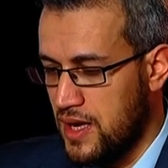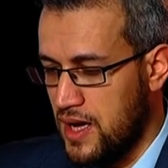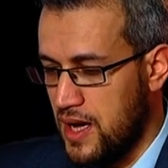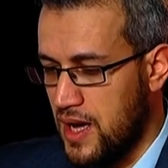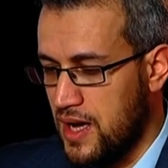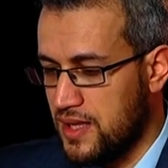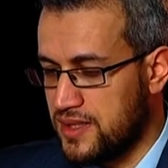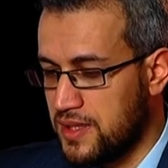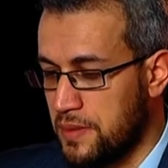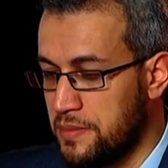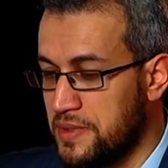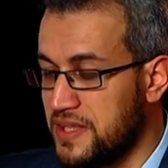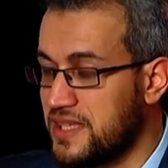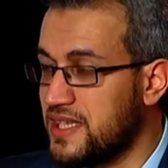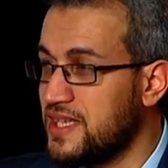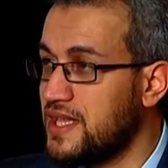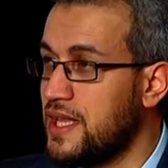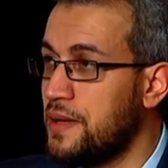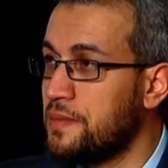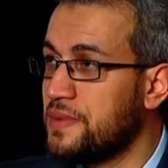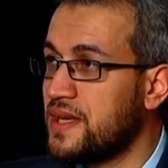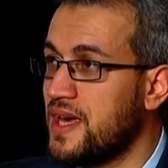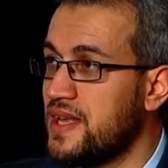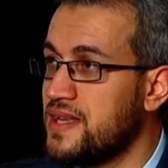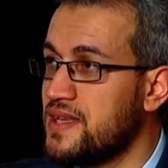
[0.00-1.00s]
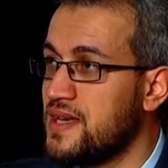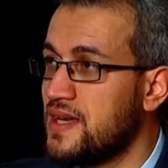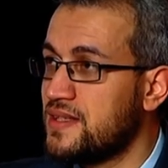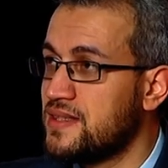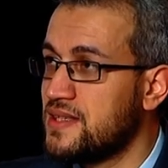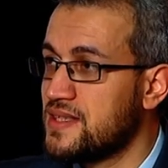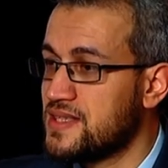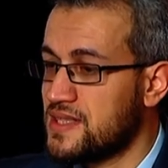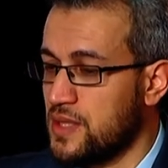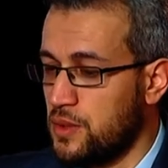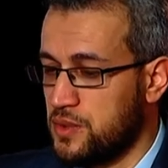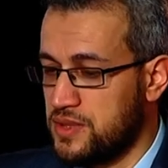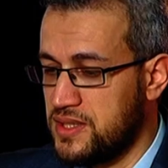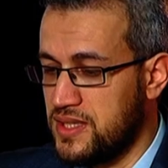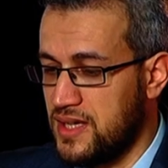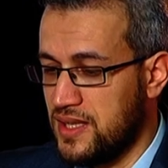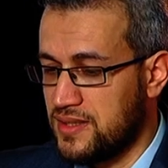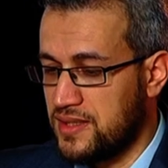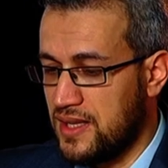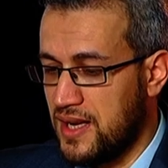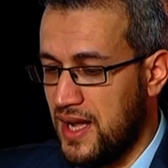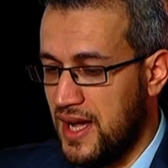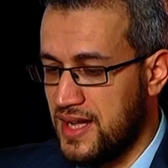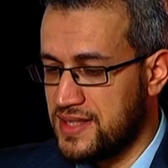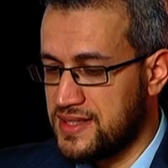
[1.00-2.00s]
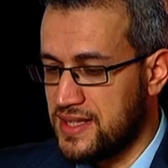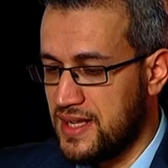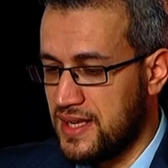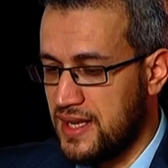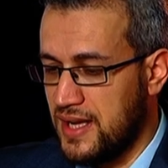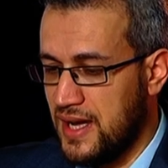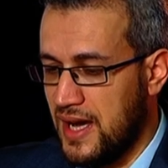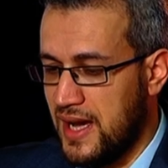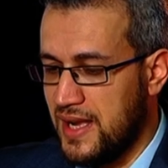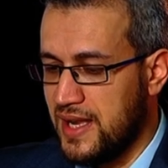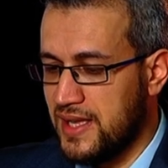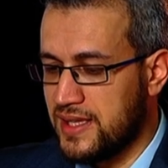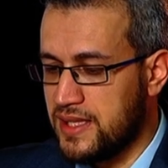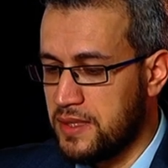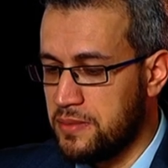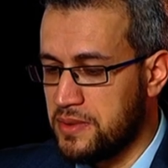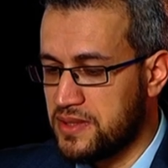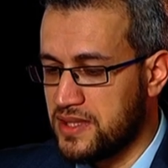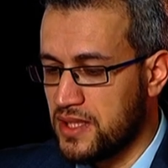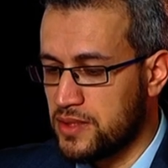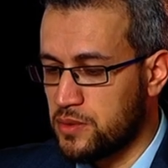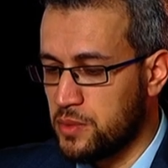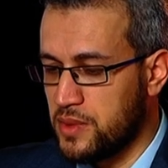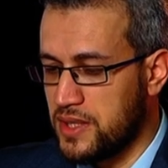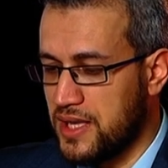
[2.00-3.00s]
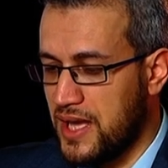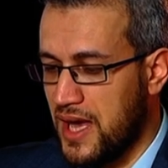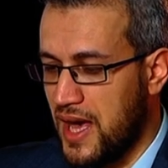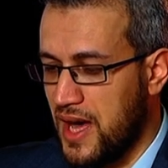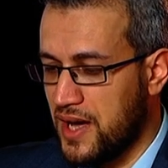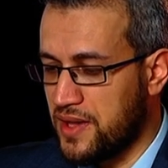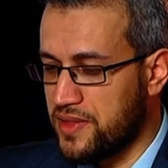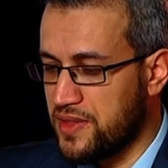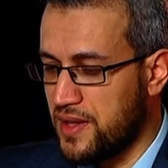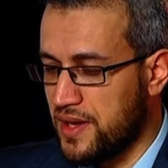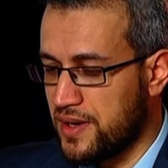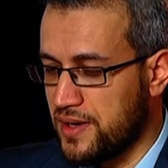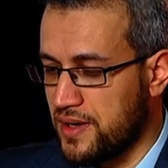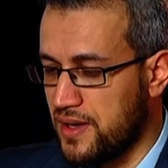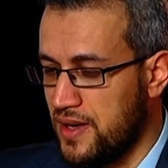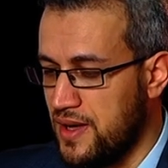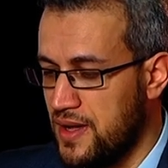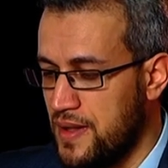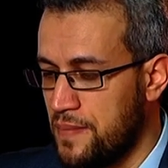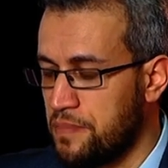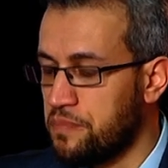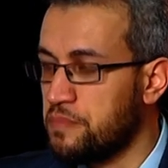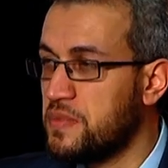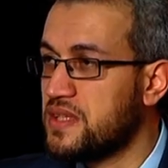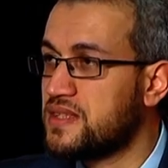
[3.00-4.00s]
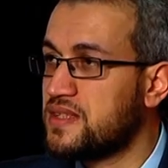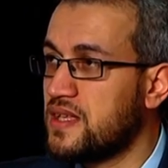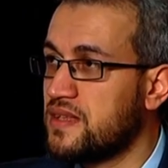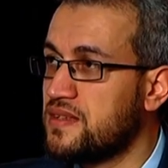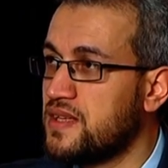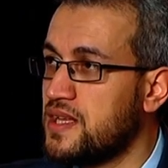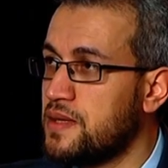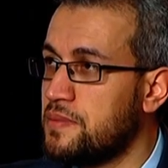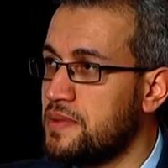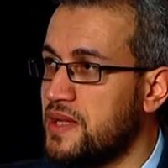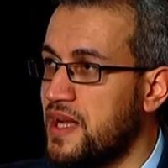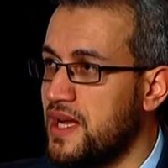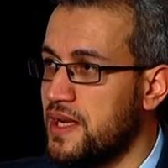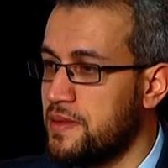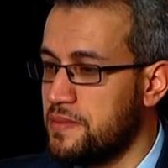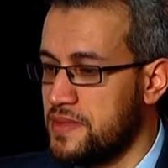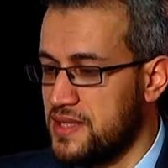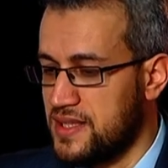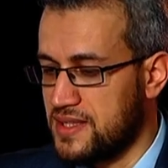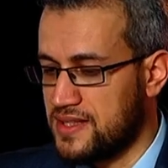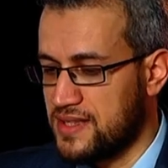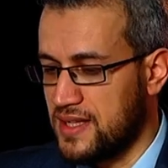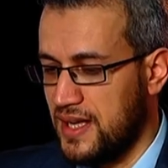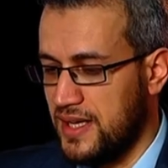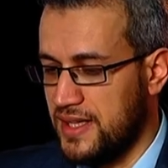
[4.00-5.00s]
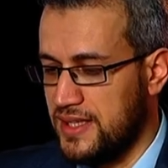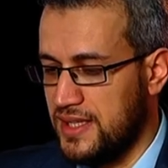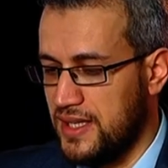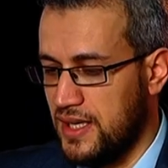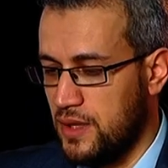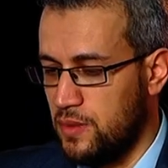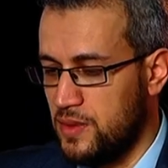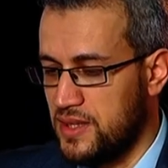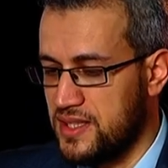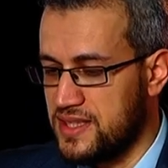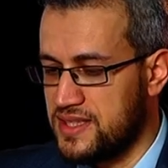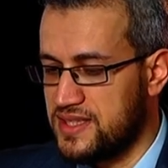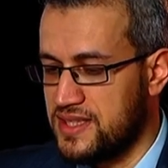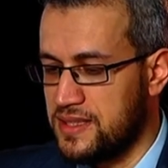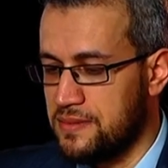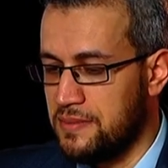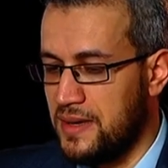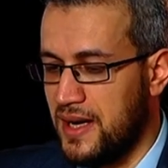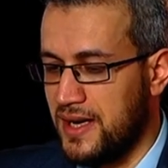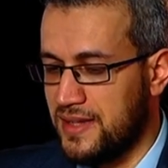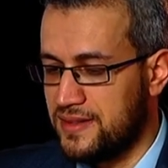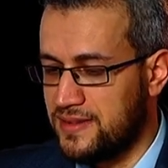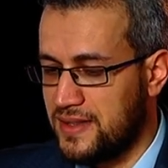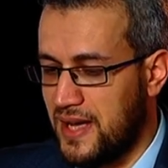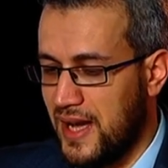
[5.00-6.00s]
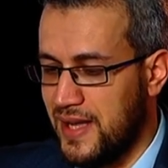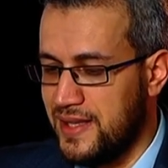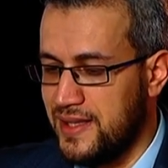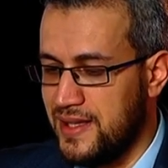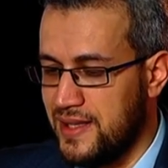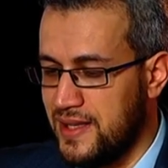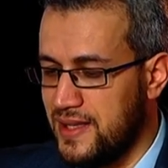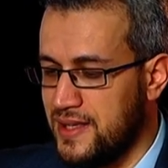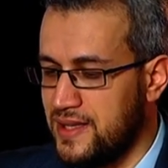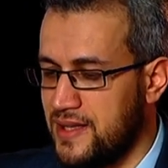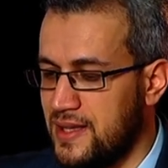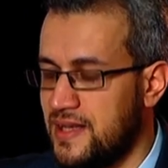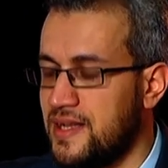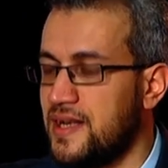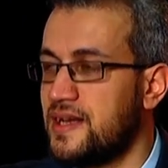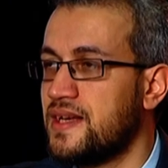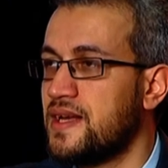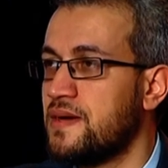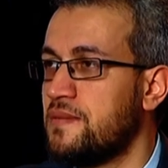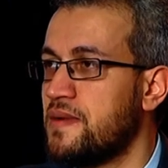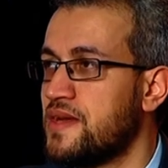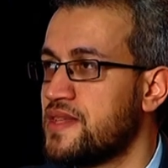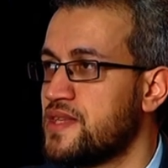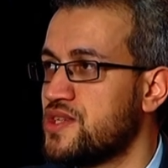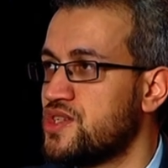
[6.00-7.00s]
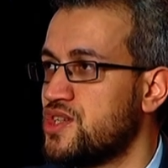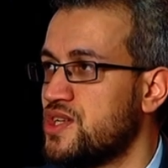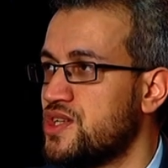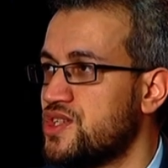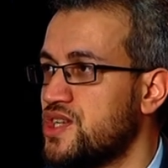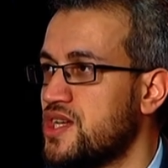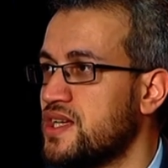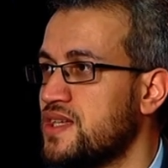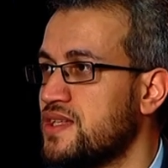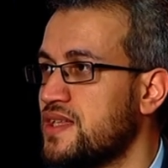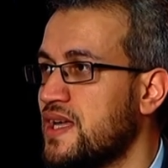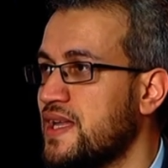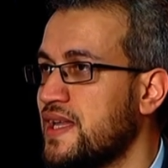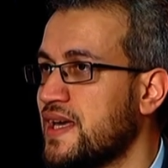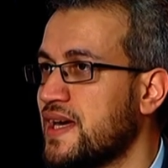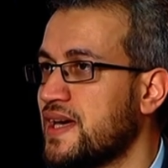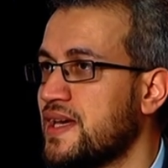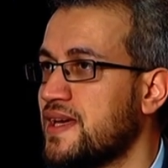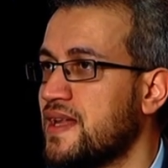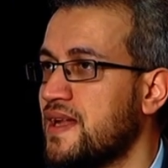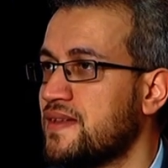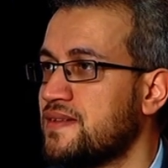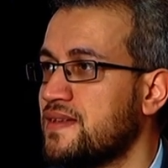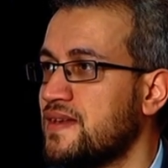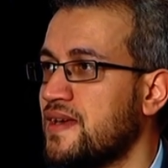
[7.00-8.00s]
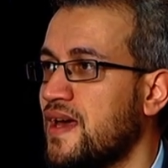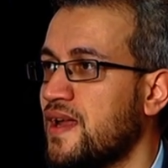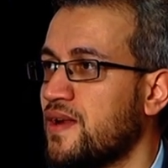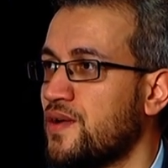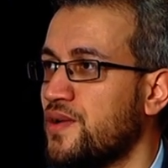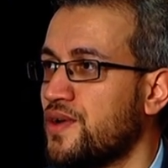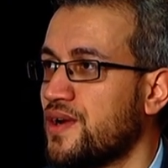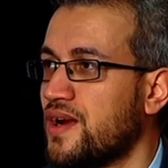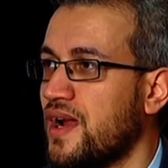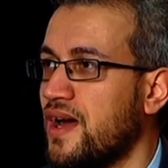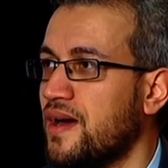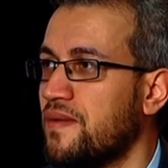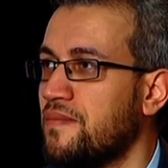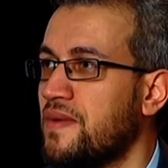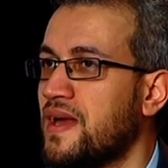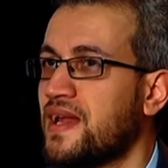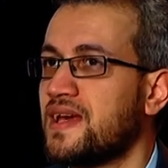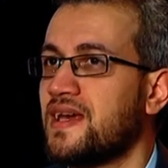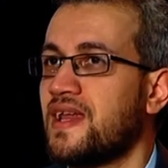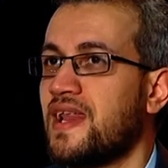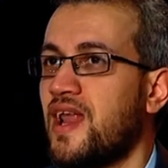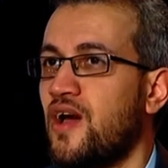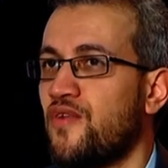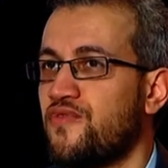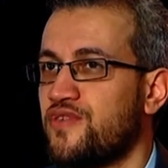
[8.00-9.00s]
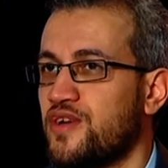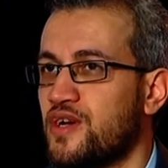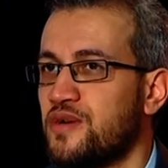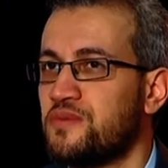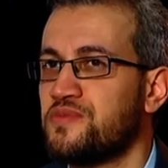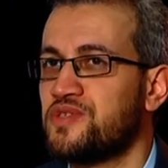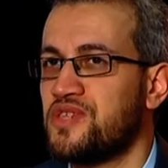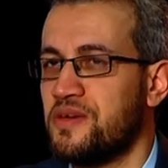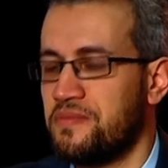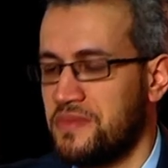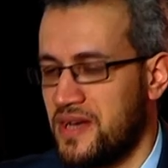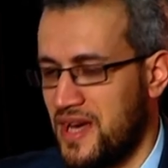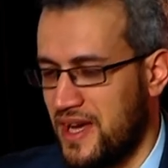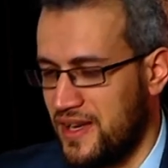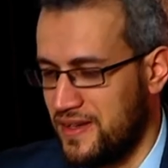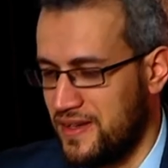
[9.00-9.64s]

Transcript: آه، تملكين إمكانيات صوتية حسنة عليك بتطويرها أكثر بالتدريب العلمي الصحيح والاستماع التحليلي إلى النماذج الجيدة لخيرة القراء بارك الله فيكم جميعا